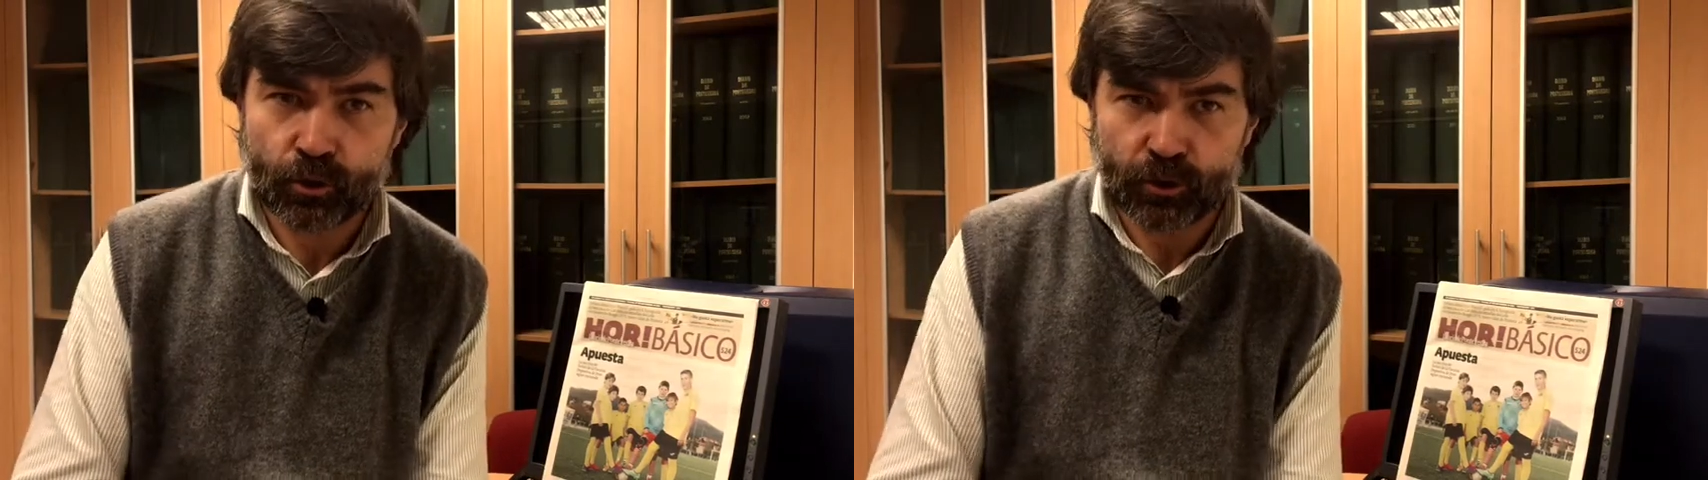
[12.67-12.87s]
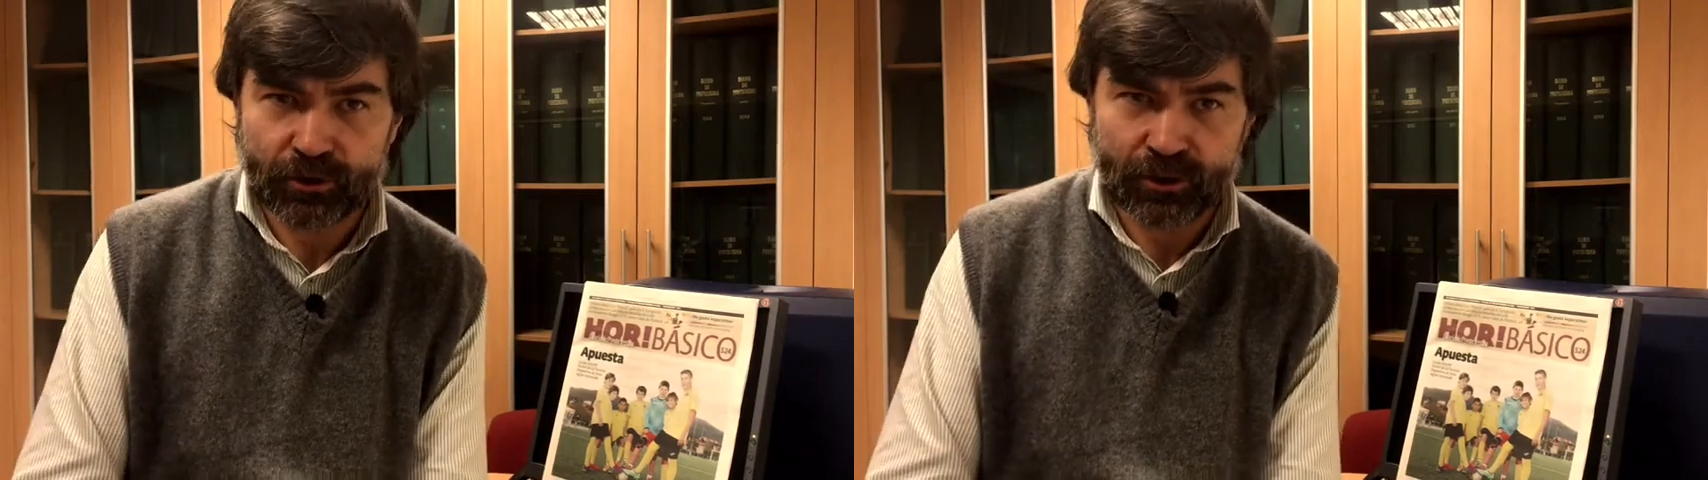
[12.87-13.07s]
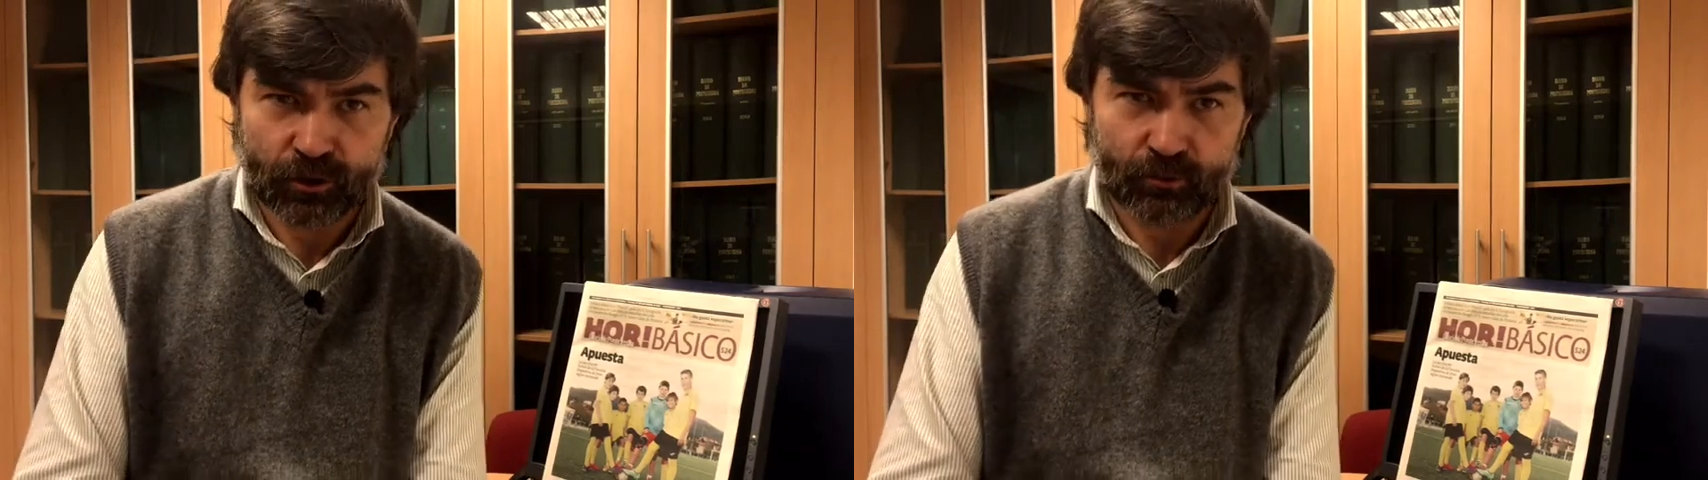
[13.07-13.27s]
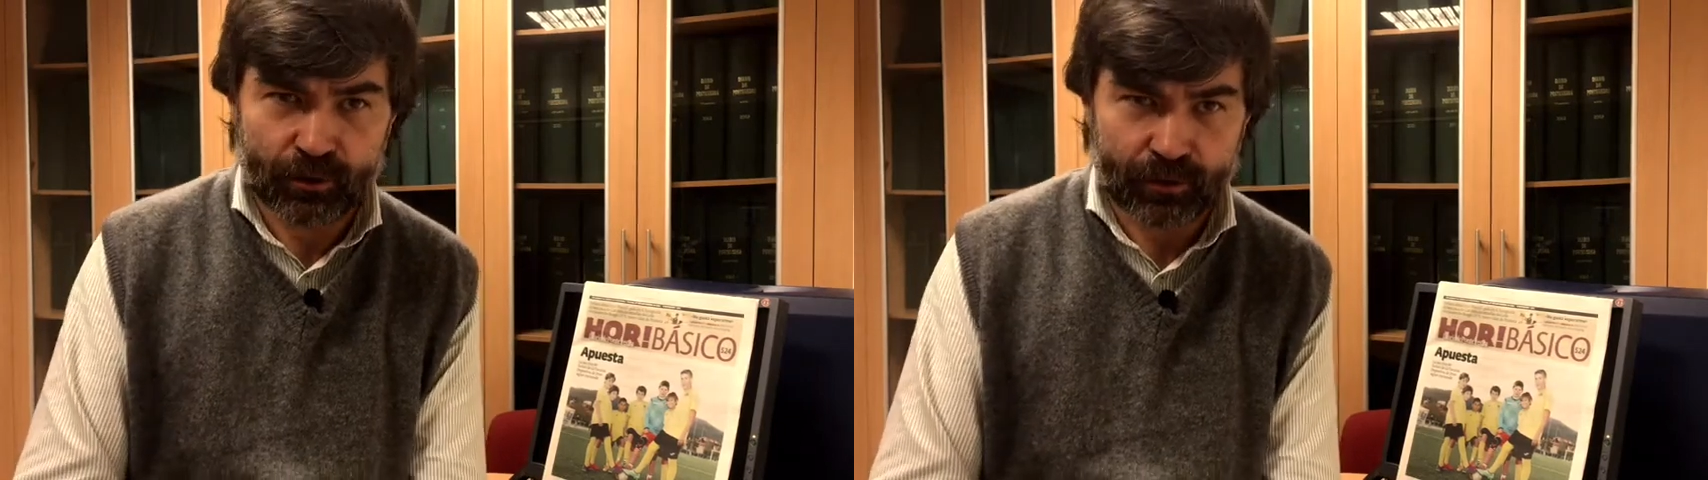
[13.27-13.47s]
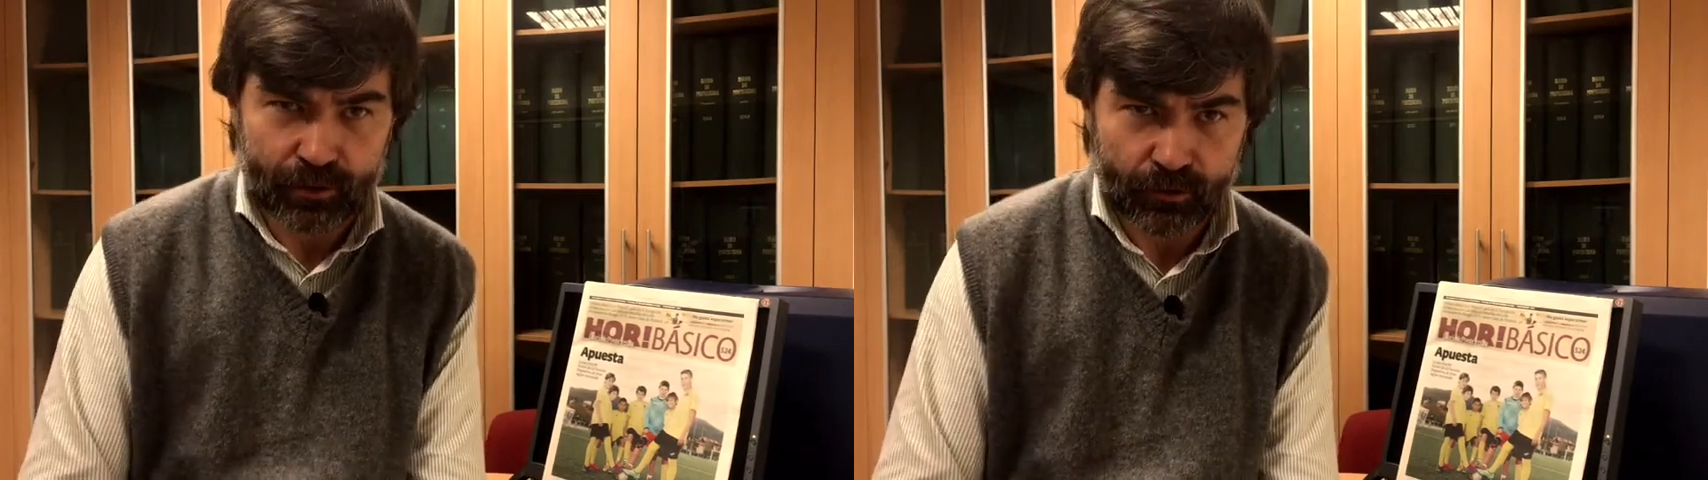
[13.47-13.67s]
nos están
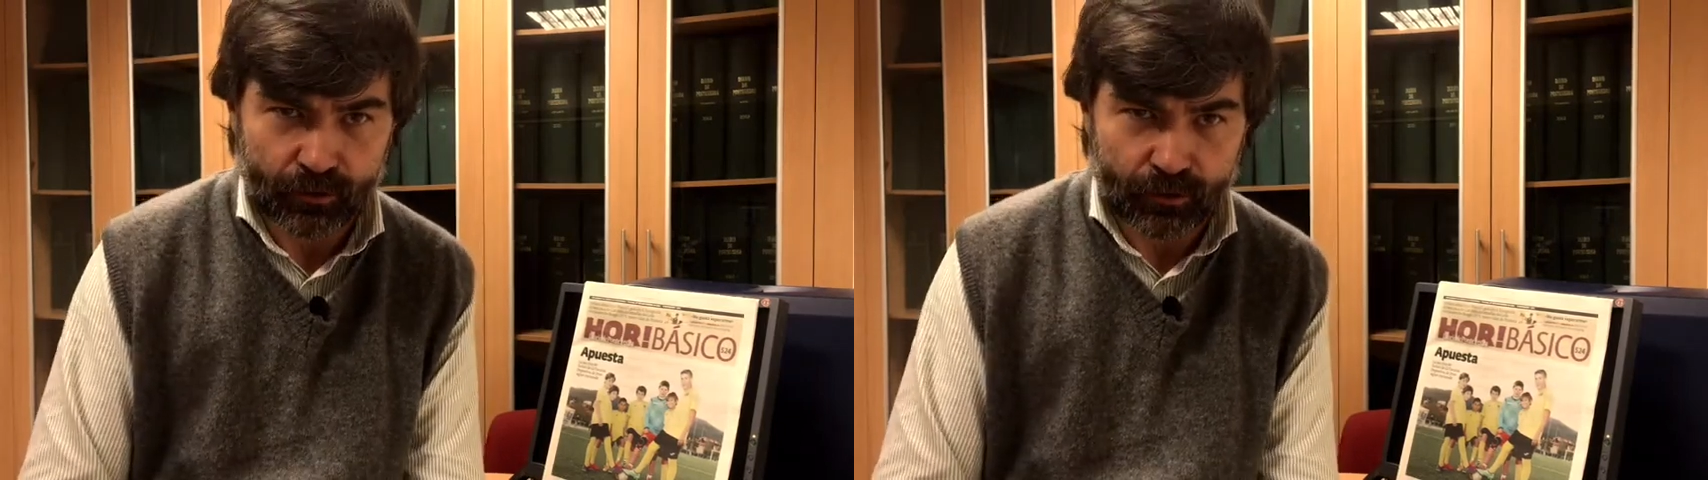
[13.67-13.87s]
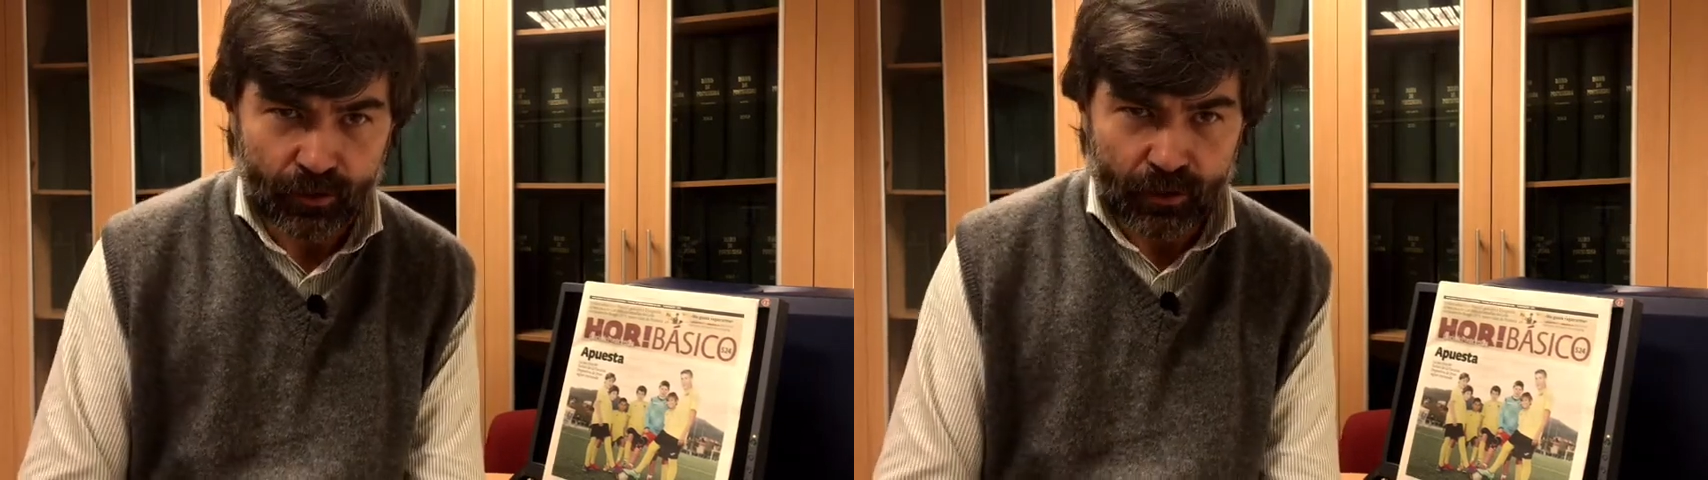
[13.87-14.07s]
sorprendiendo.